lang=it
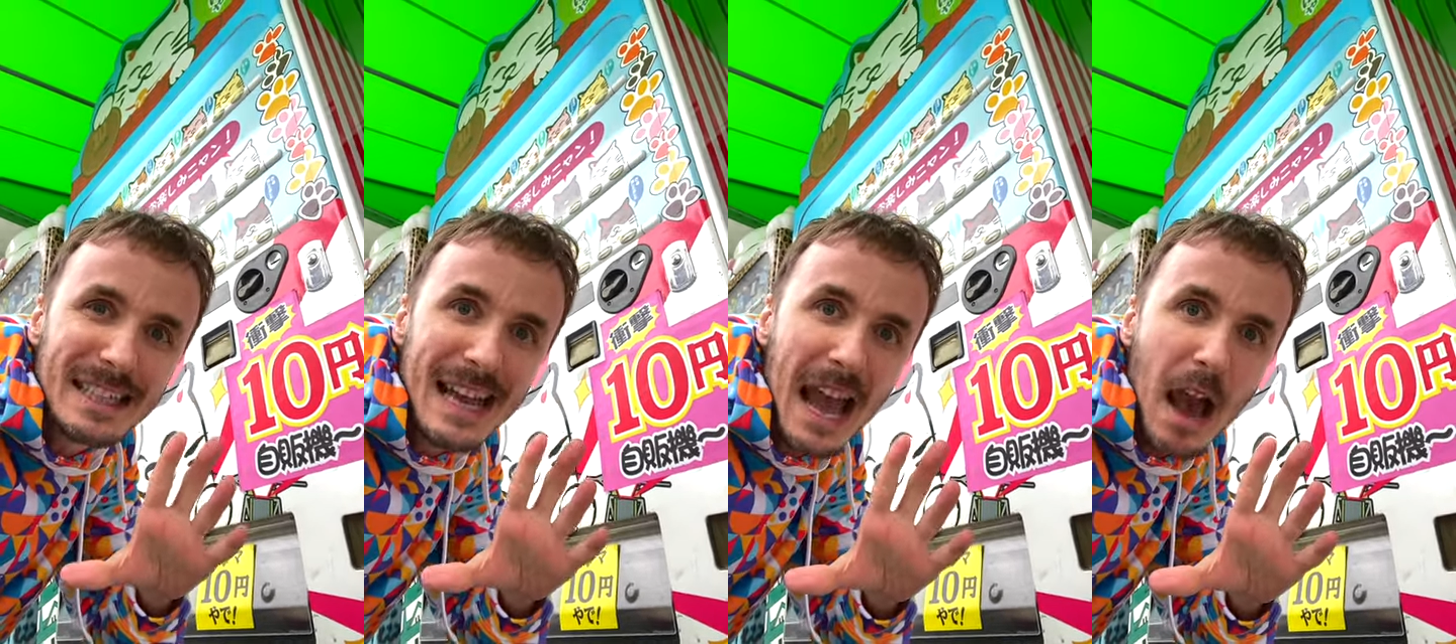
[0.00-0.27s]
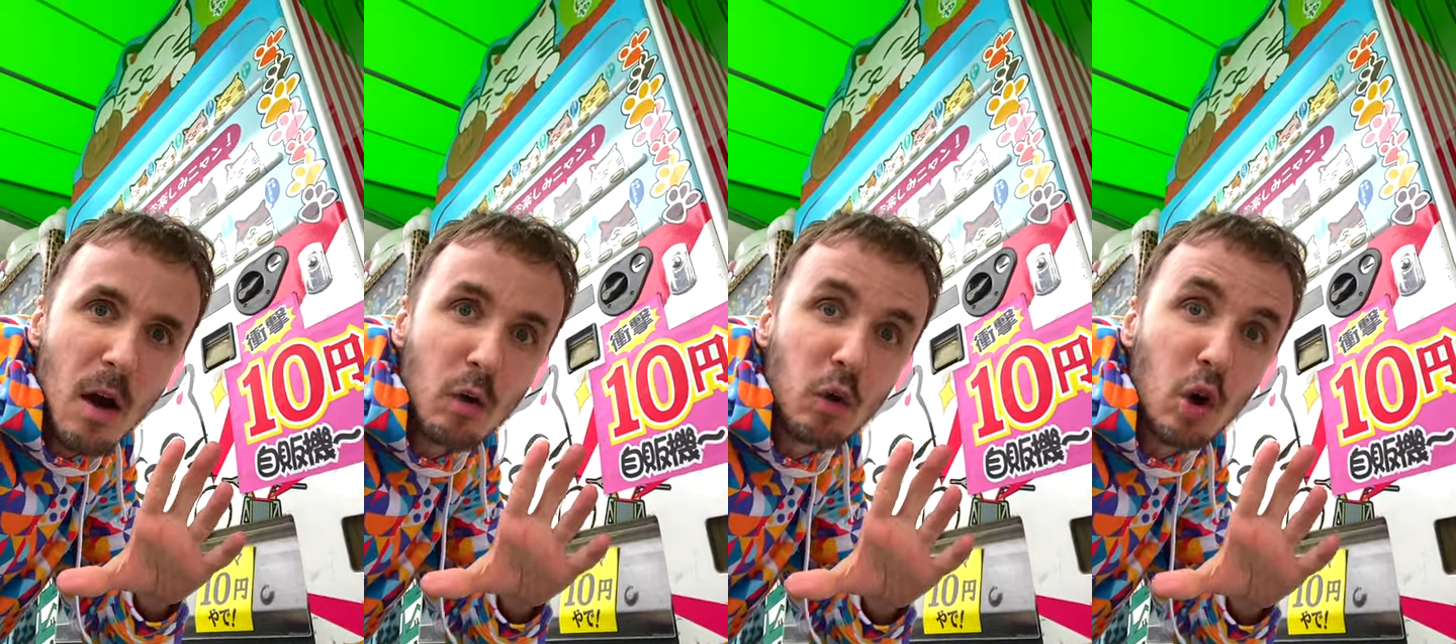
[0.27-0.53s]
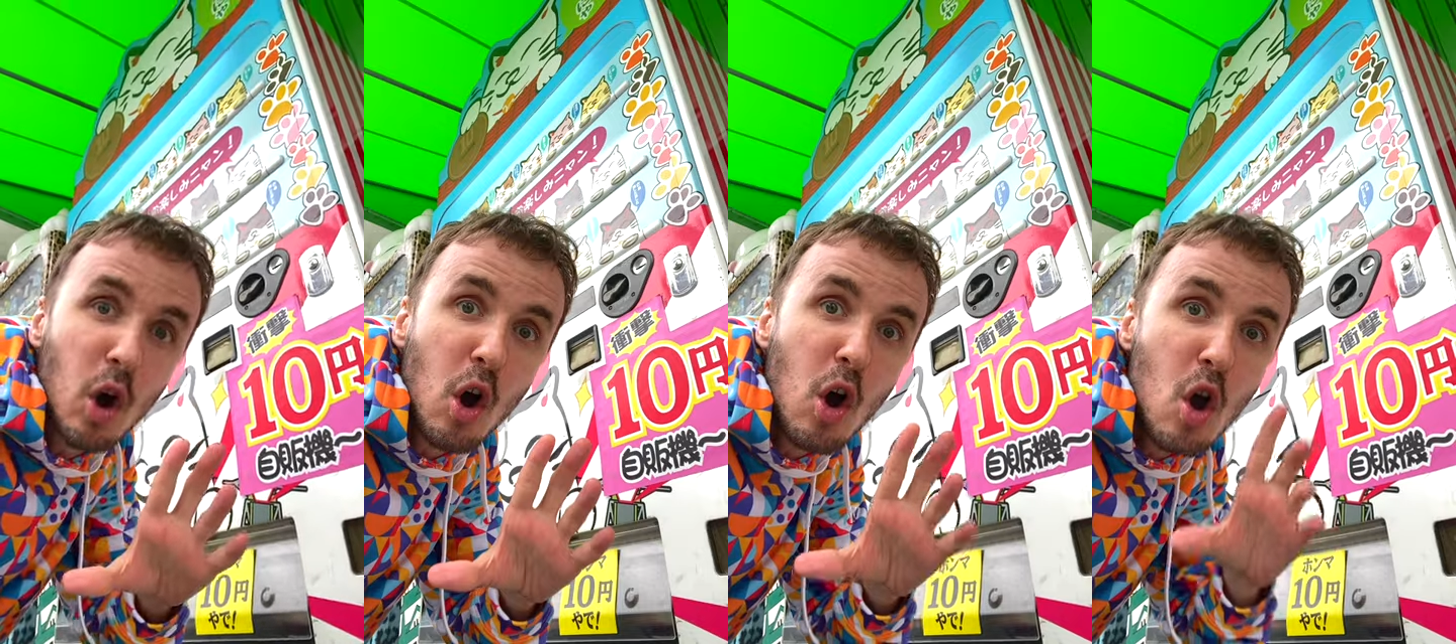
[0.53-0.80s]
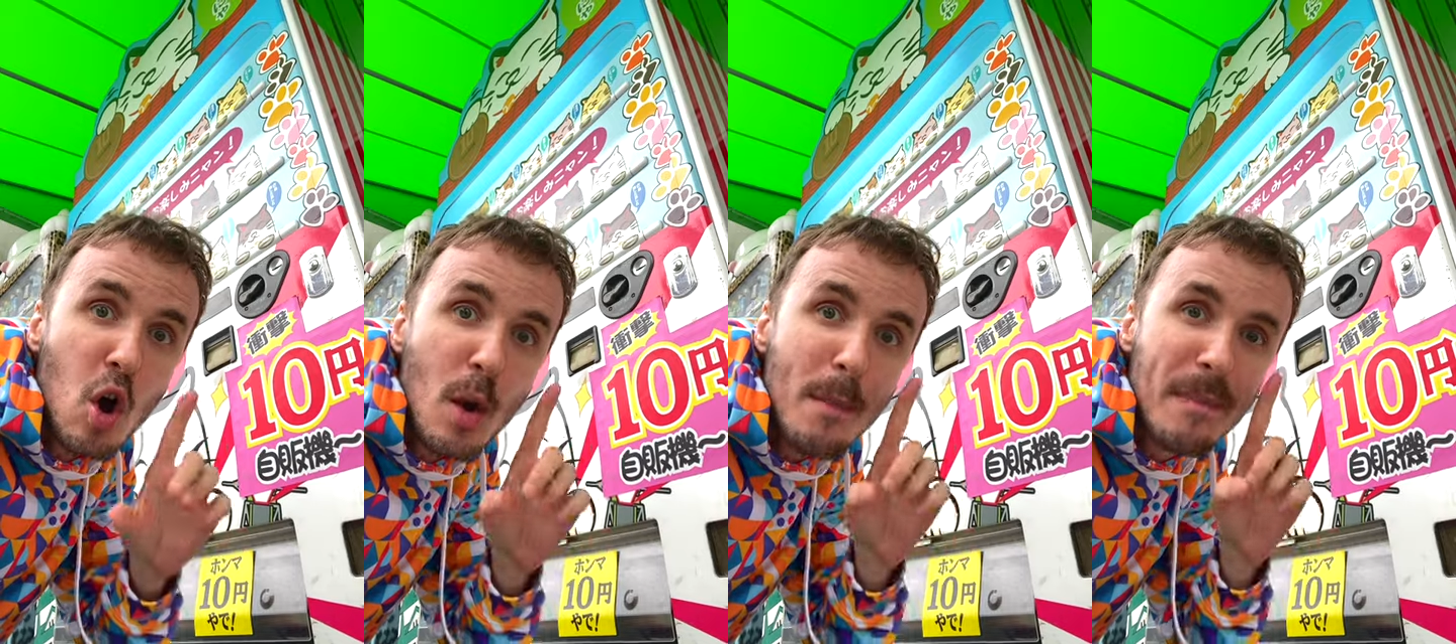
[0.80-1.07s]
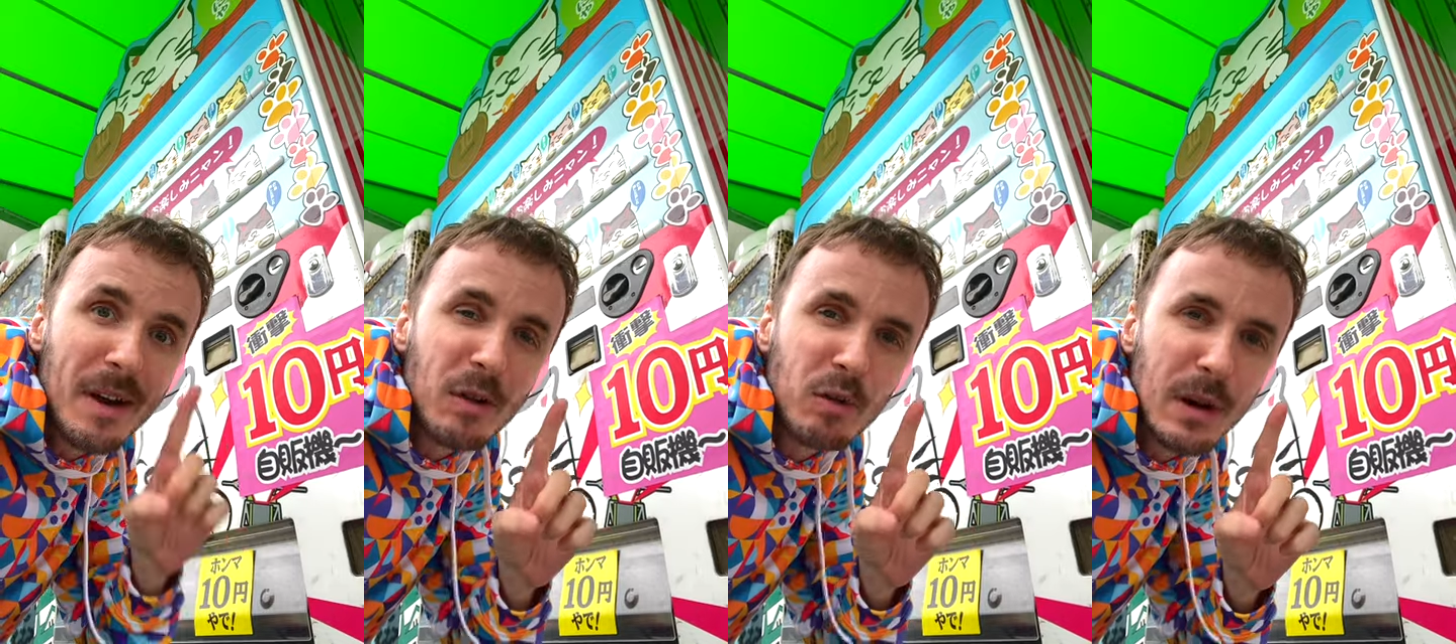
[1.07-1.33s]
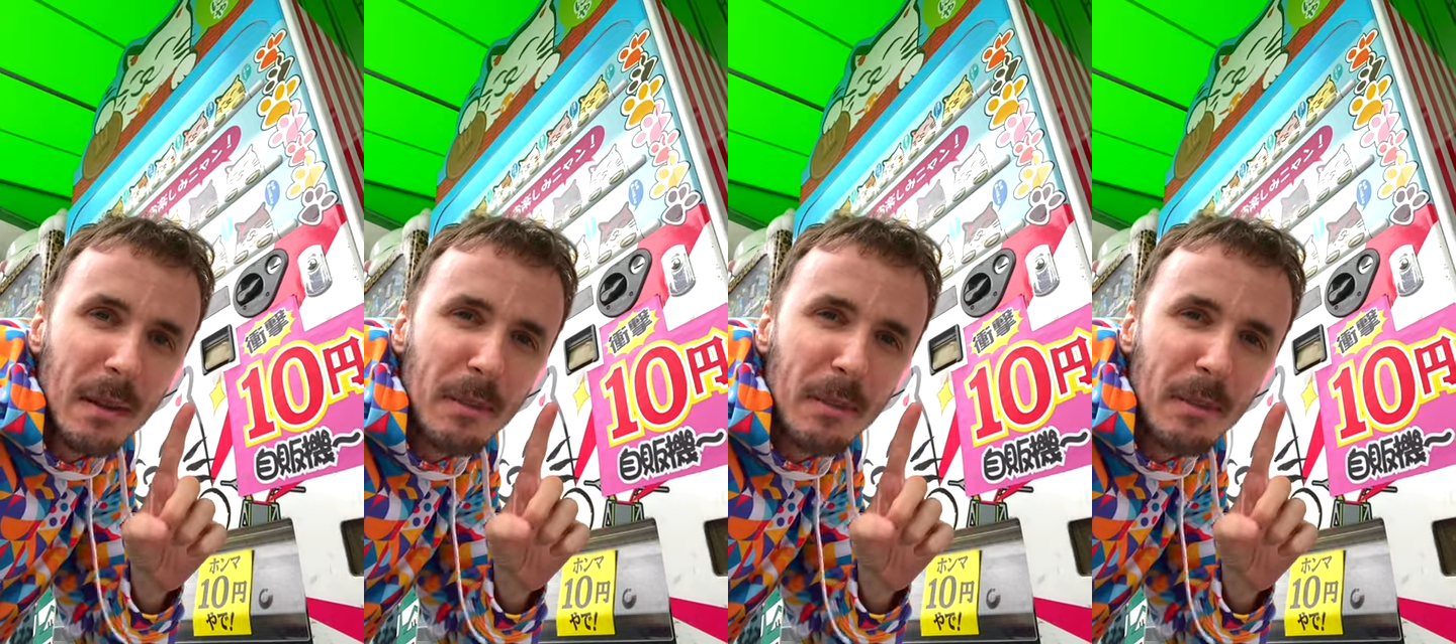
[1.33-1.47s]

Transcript: di euro per una